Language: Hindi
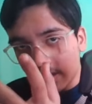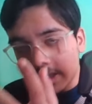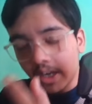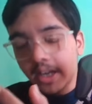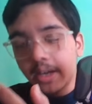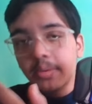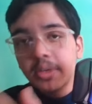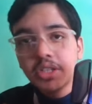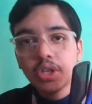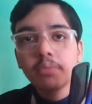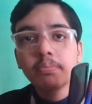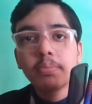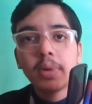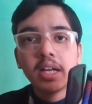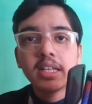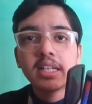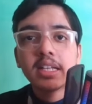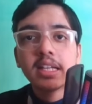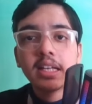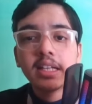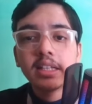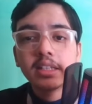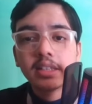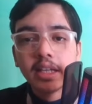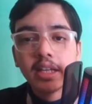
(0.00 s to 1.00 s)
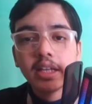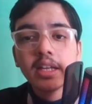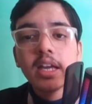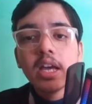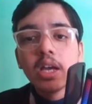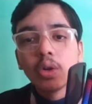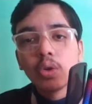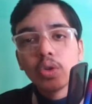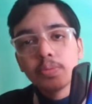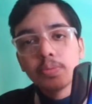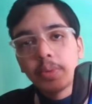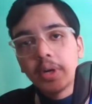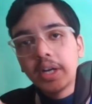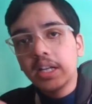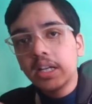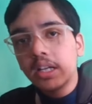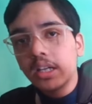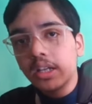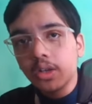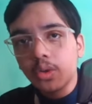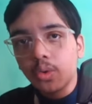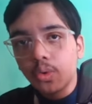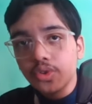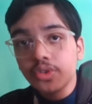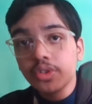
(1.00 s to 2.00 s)
एडमिशन uh, पाने के लिए थे कुछ
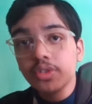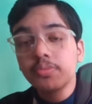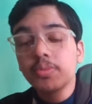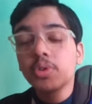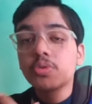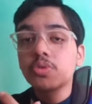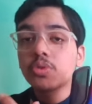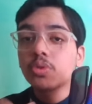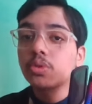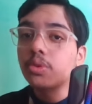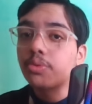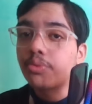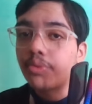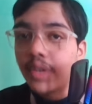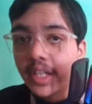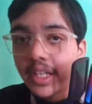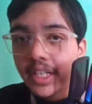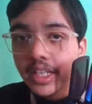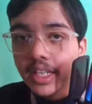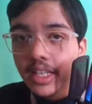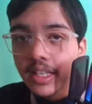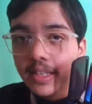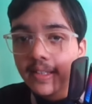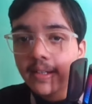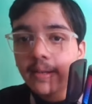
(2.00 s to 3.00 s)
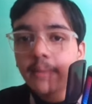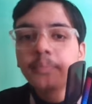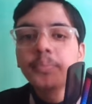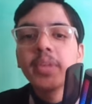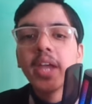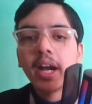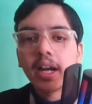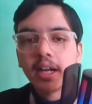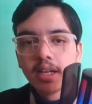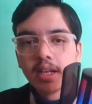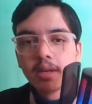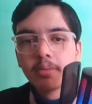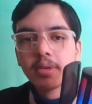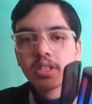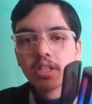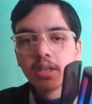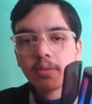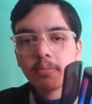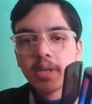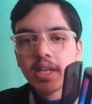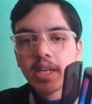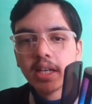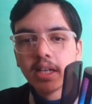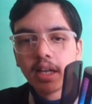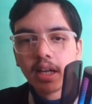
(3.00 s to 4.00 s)
पर्टिकुलर कोर्सेज में उसको तो फिल ही नहीं किया अगर ये बच्चा
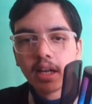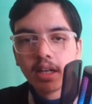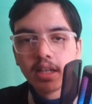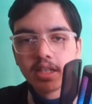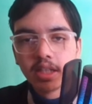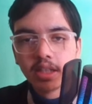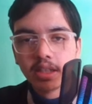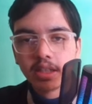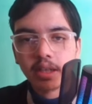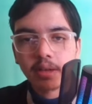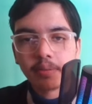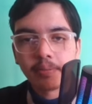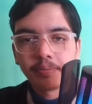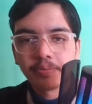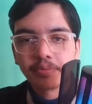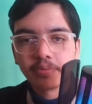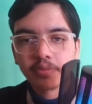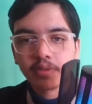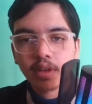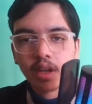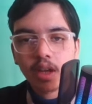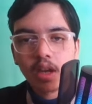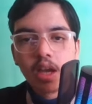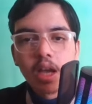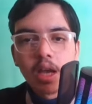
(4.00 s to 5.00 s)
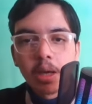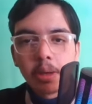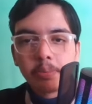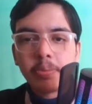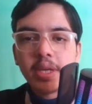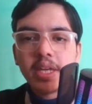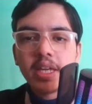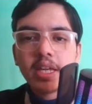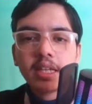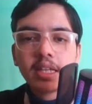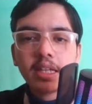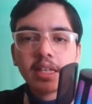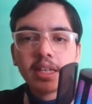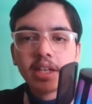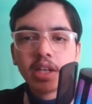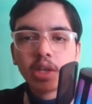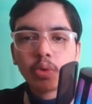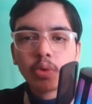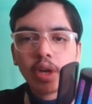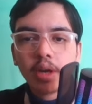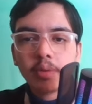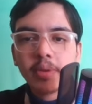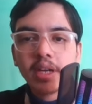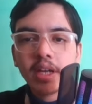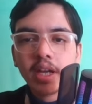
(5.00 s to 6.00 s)
बीए करना चाहता है बीए के लिए
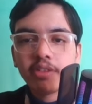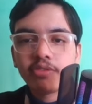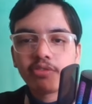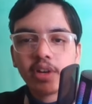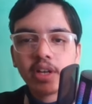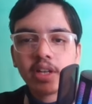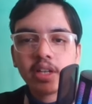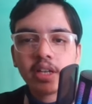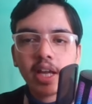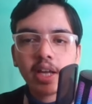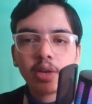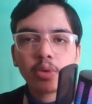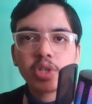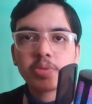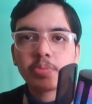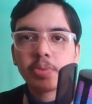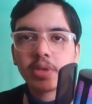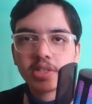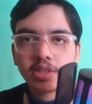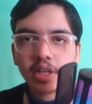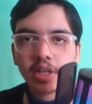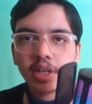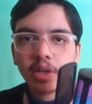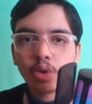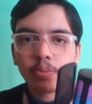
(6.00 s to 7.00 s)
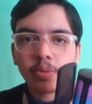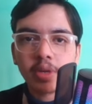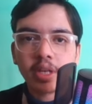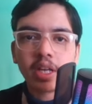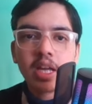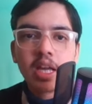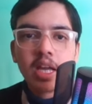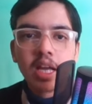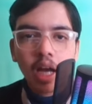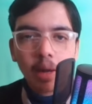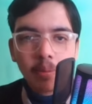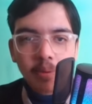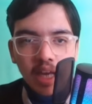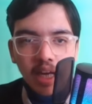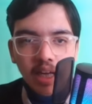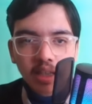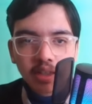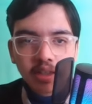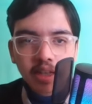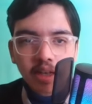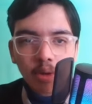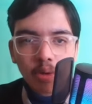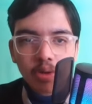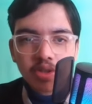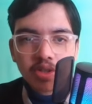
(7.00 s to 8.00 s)
रिक्वायरमेंट है वन लैंग्वेज प्लस थ्री डोमेन अब यहां
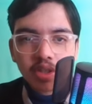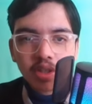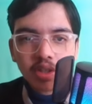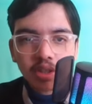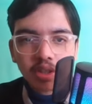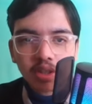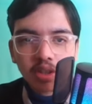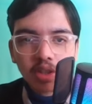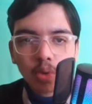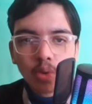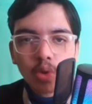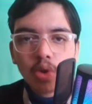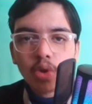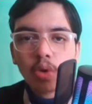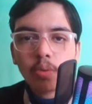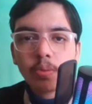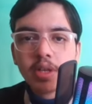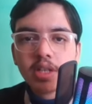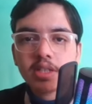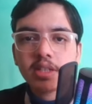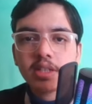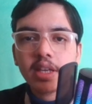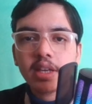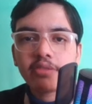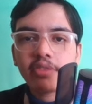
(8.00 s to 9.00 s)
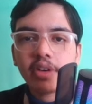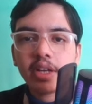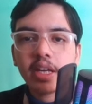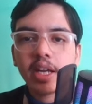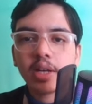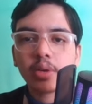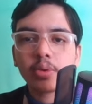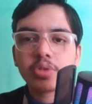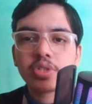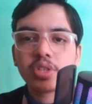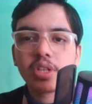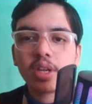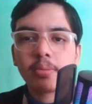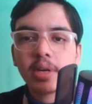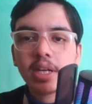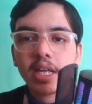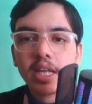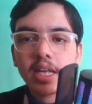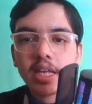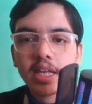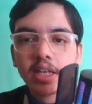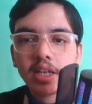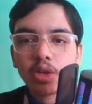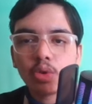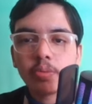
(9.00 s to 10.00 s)
देखो इसने टू डोमेन दिए वन लैंग्वेज दिया बट
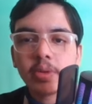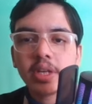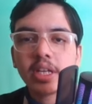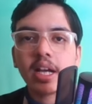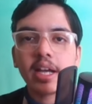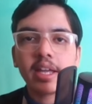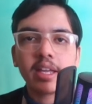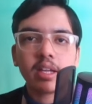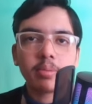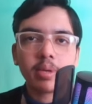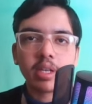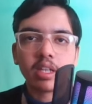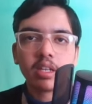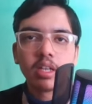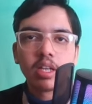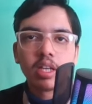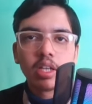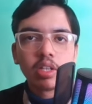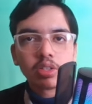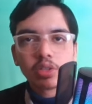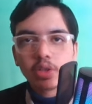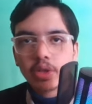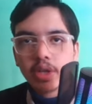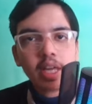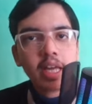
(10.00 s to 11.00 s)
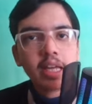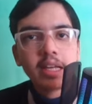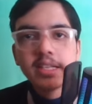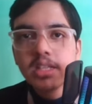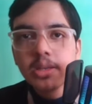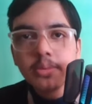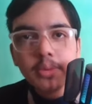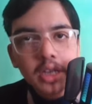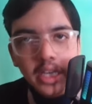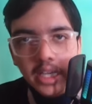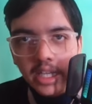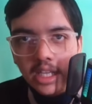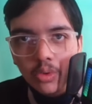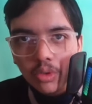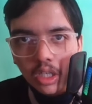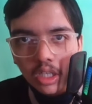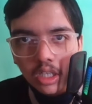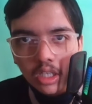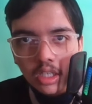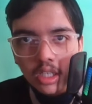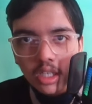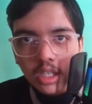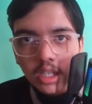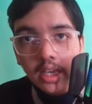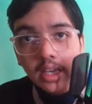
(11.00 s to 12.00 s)
एक डोमेन गायब है तो ये एलिजिबल नहीं हुआ
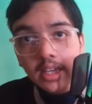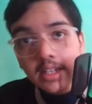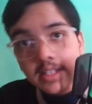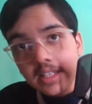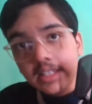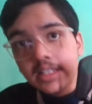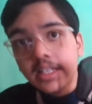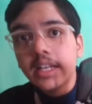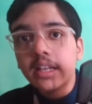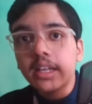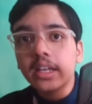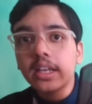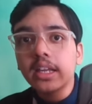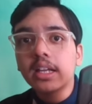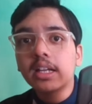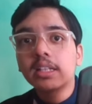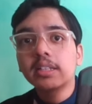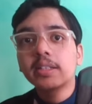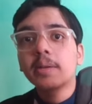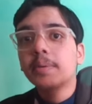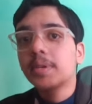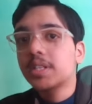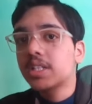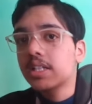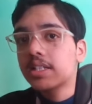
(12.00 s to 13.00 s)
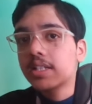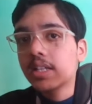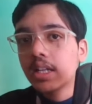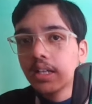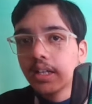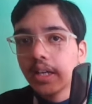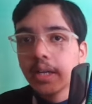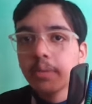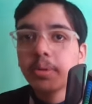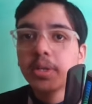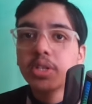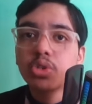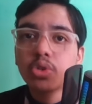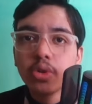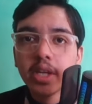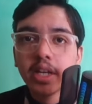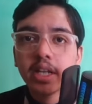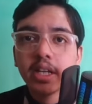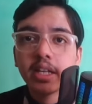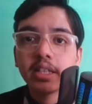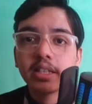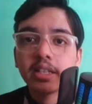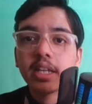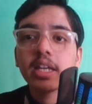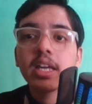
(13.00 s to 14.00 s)
इसी तरीके की गलती पिछले साल कई बच्चों ने
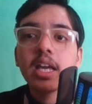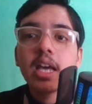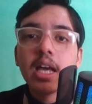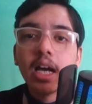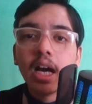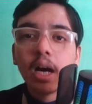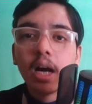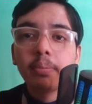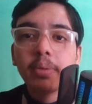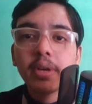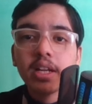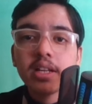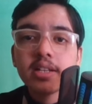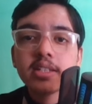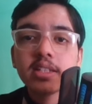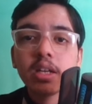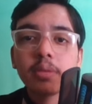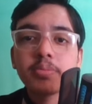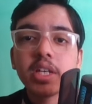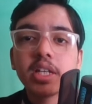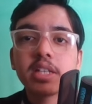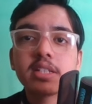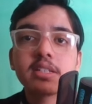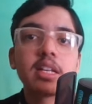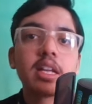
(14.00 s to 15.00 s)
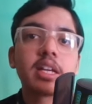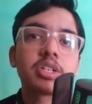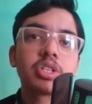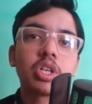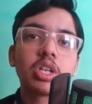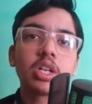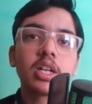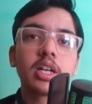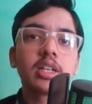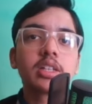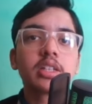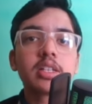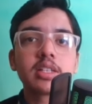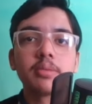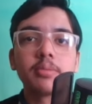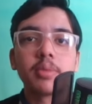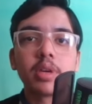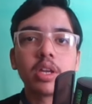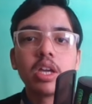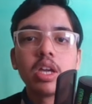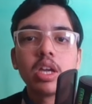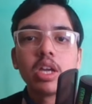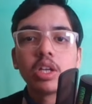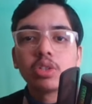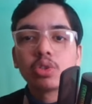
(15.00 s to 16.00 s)
करी थी अपना सब्जेक्ट सिलेक्शन करते
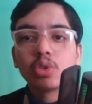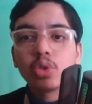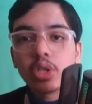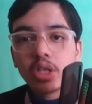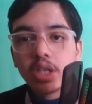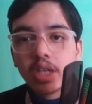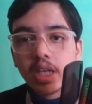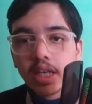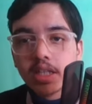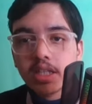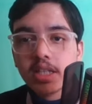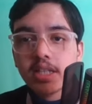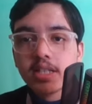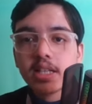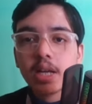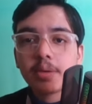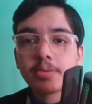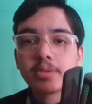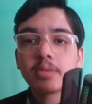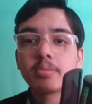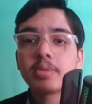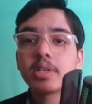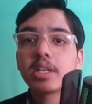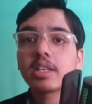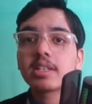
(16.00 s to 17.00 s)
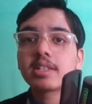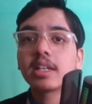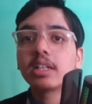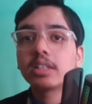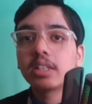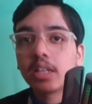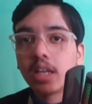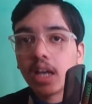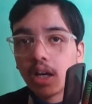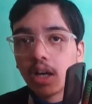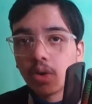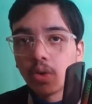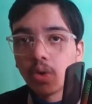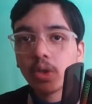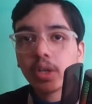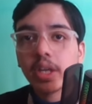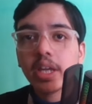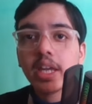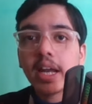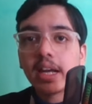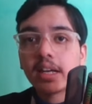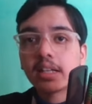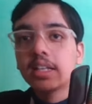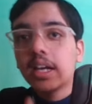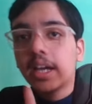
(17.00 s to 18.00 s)
समय तो ये चीज आप सभी के साथ ना हो कि
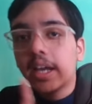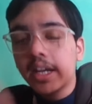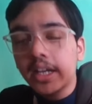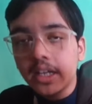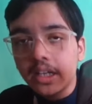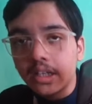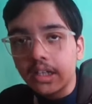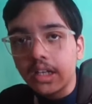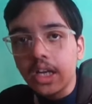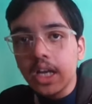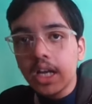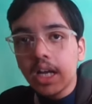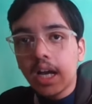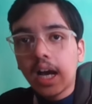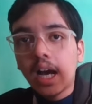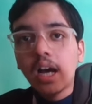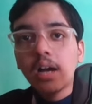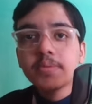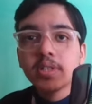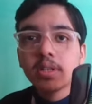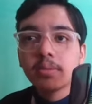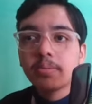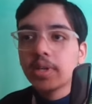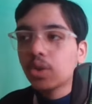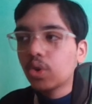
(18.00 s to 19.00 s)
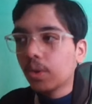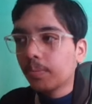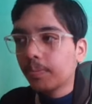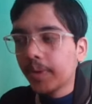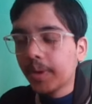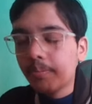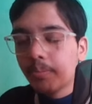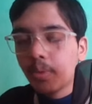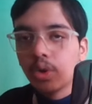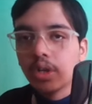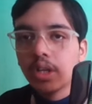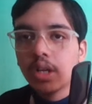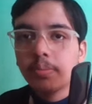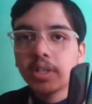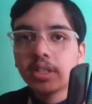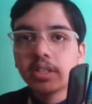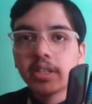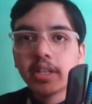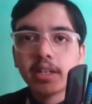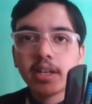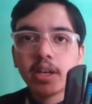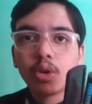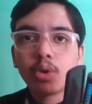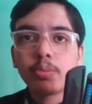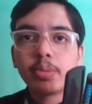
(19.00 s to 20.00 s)
एट द एंड आप सभी को अपने पोर्टल पर
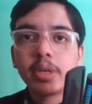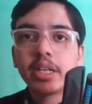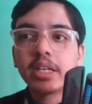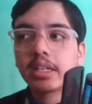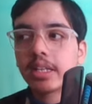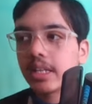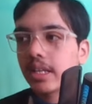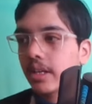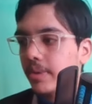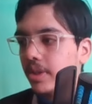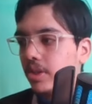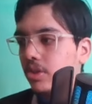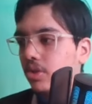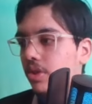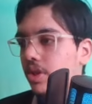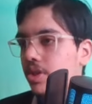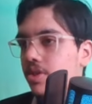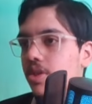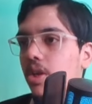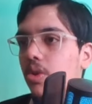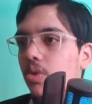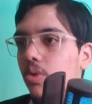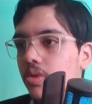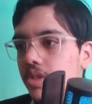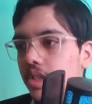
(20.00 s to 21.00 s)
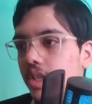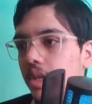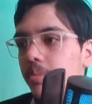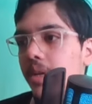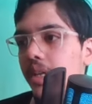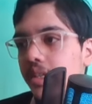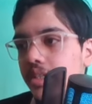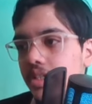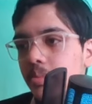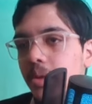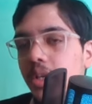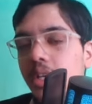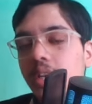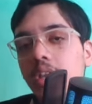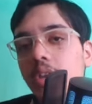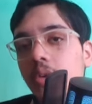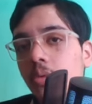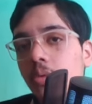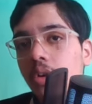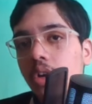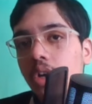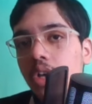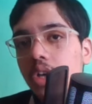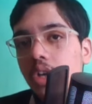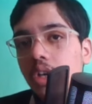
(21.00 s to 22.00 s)
देखने को मिले कि यार मैं तो किसी कोर्स के लिए भी एलिजिबल नहीं
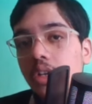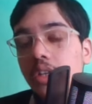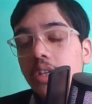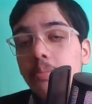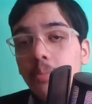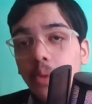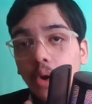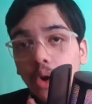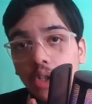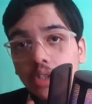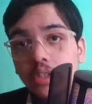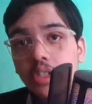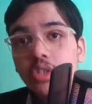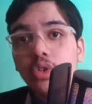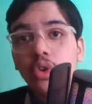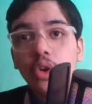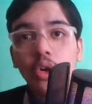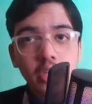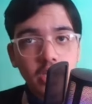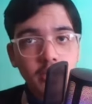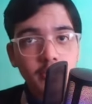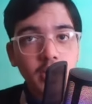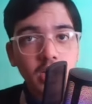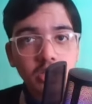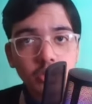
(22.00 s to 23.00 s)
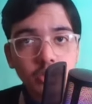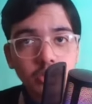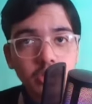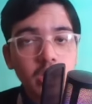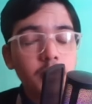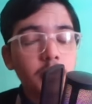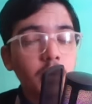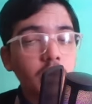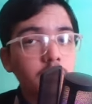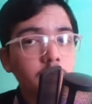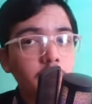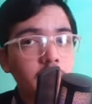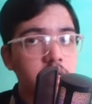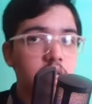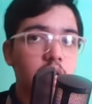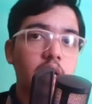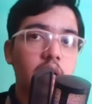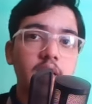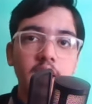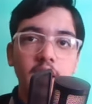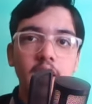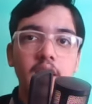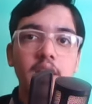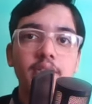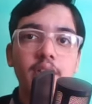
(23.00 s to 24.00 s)
हूं ये बहुत ही शॉकिंग बात होती है बहुत
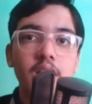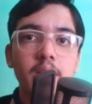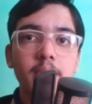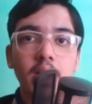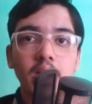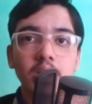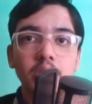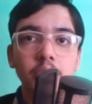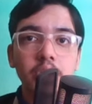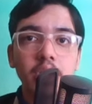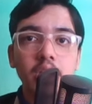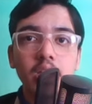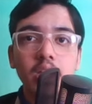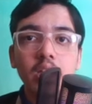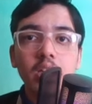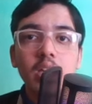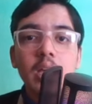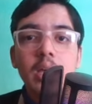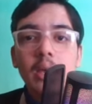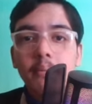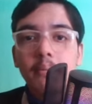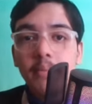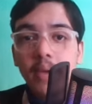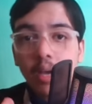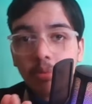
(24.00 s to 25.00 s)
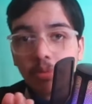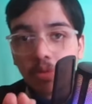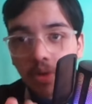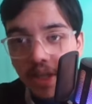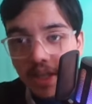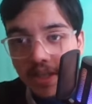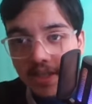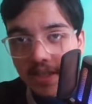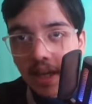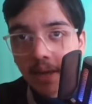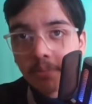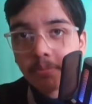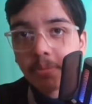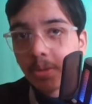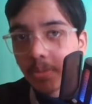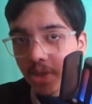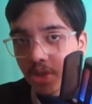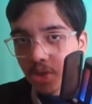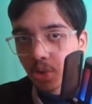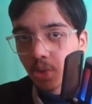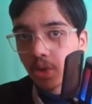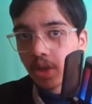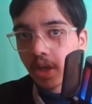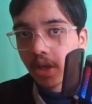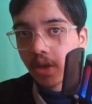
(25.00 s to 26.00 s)
परेशान करने वाली बात होती है मैं आपको एग्जाम्पल भी
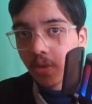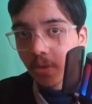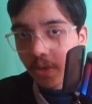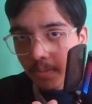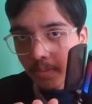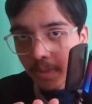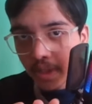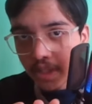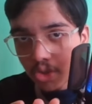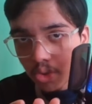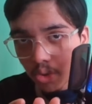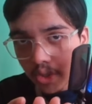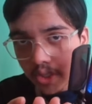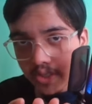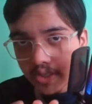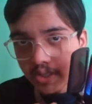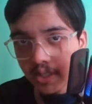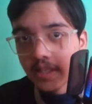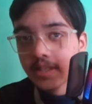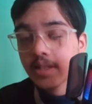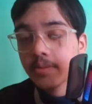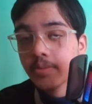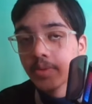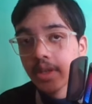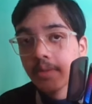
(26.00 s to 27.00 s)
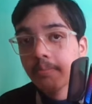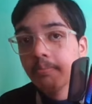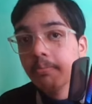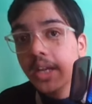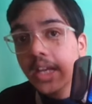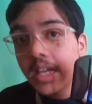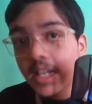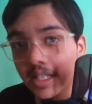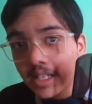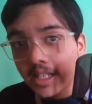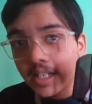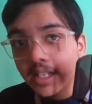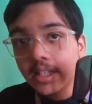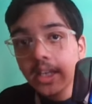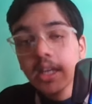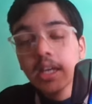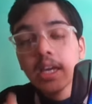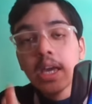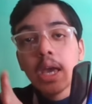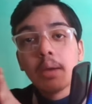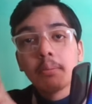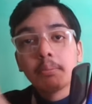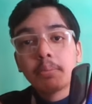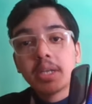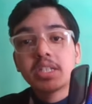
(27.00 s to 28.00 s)
शो कर रहा हूं कि बच्चों ने इस तरीके से मुझे मेल करी थी
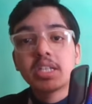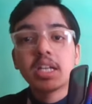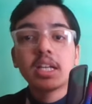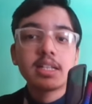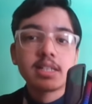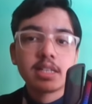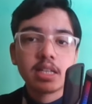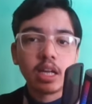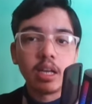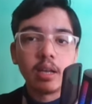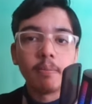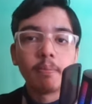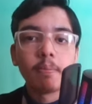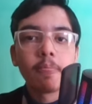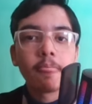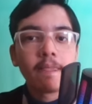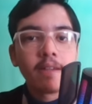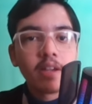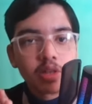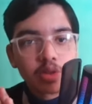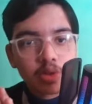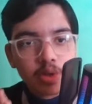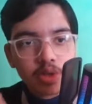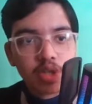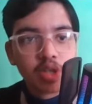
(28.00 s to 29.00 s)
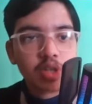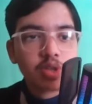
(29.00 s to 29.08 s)
पिछले साल सो तो इस